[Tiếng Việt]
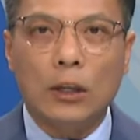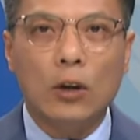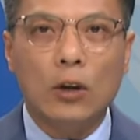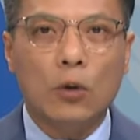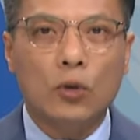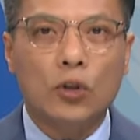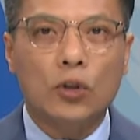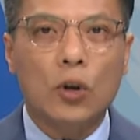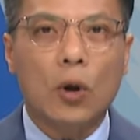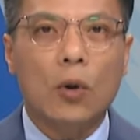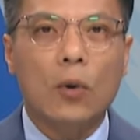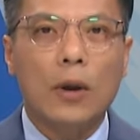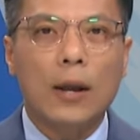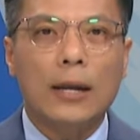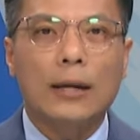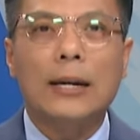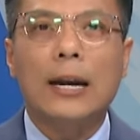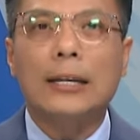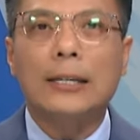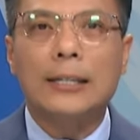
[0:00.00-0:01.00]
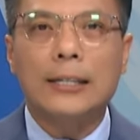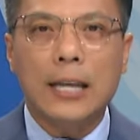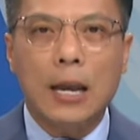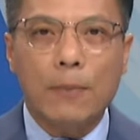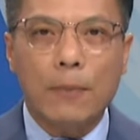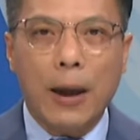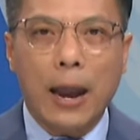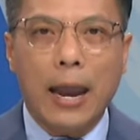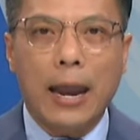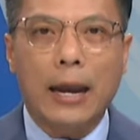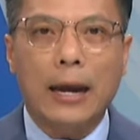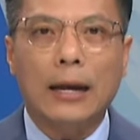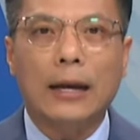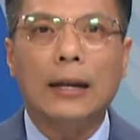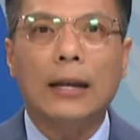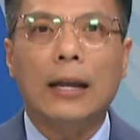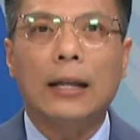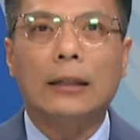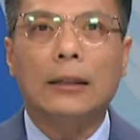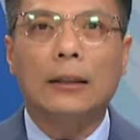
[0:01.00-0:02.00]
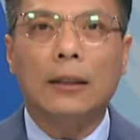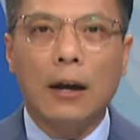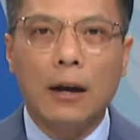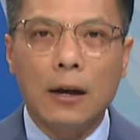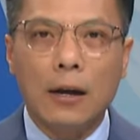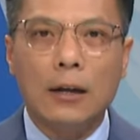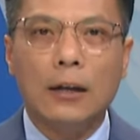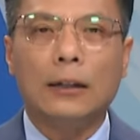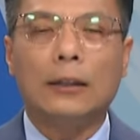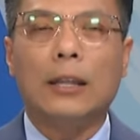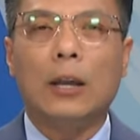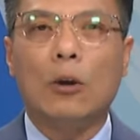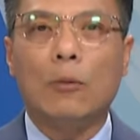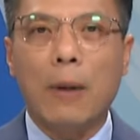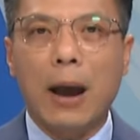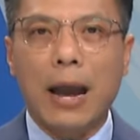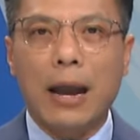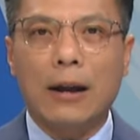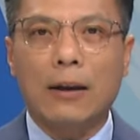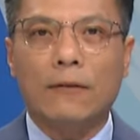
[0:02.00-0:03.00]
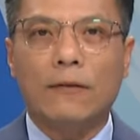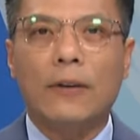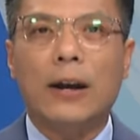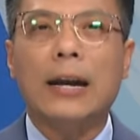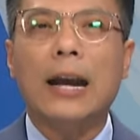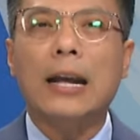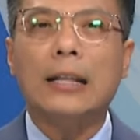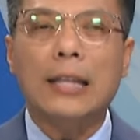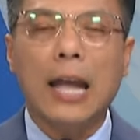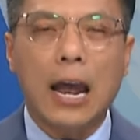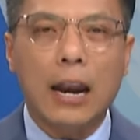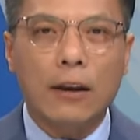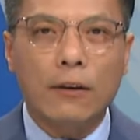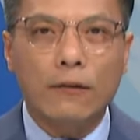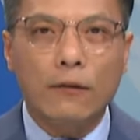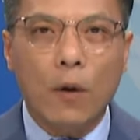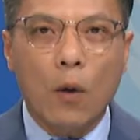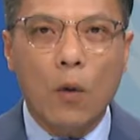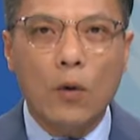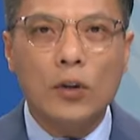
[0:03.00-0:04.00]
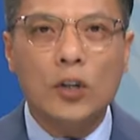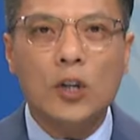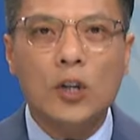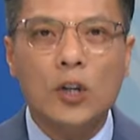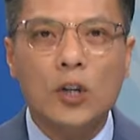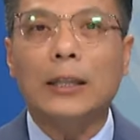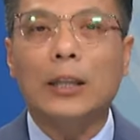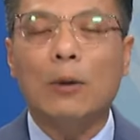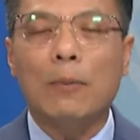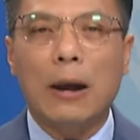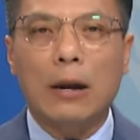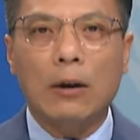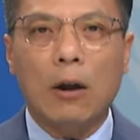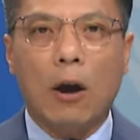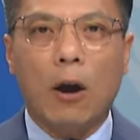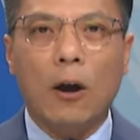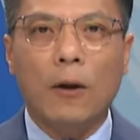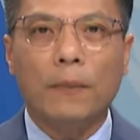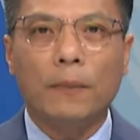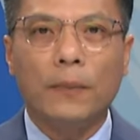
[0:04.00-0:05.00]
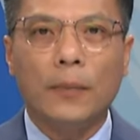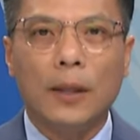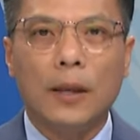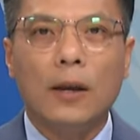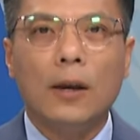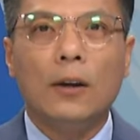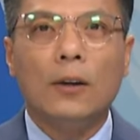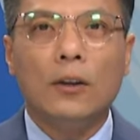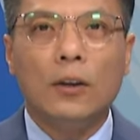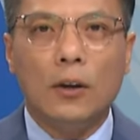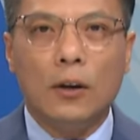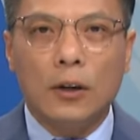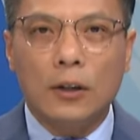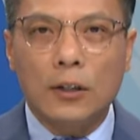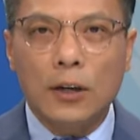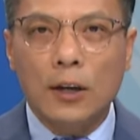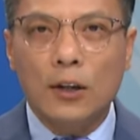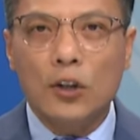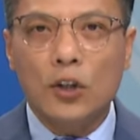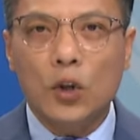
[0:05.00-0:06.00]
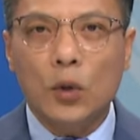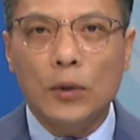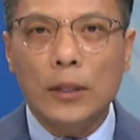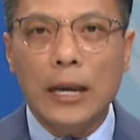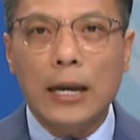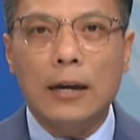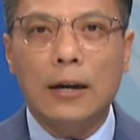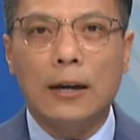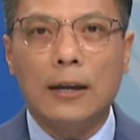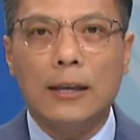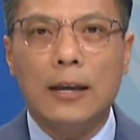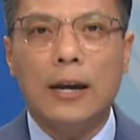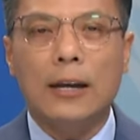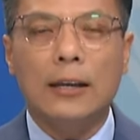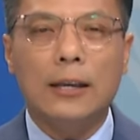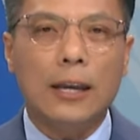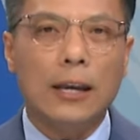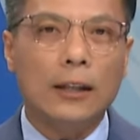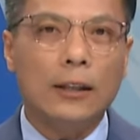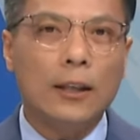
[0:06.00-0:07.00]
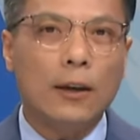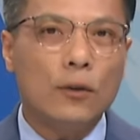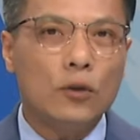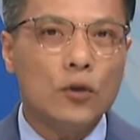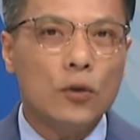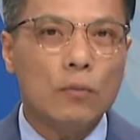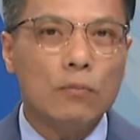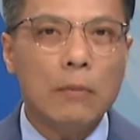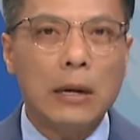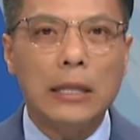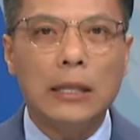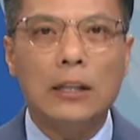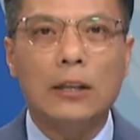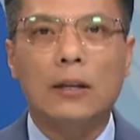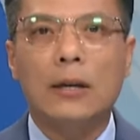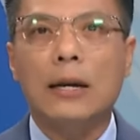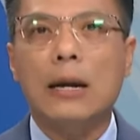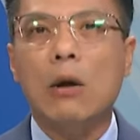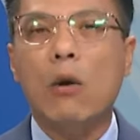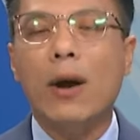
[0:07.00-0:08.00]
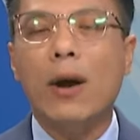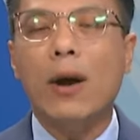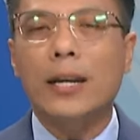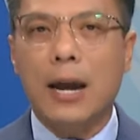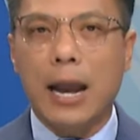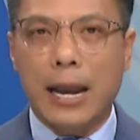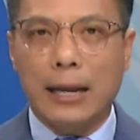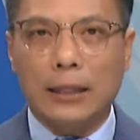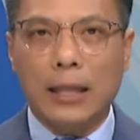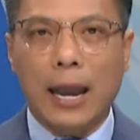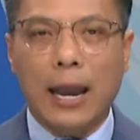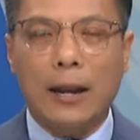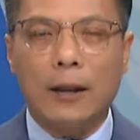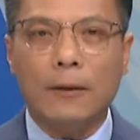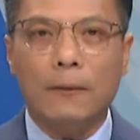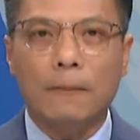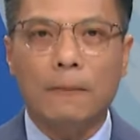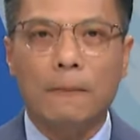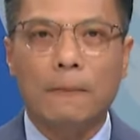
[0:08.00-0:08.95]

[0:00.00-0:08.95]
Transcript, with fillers: thì Doso đã xếp hạng từng tiểu bang và các thành phố trong các tiểu bang đó dựa trên số tiền người dân chi tiêu trung bình cho các hóa đơn hàng tháng.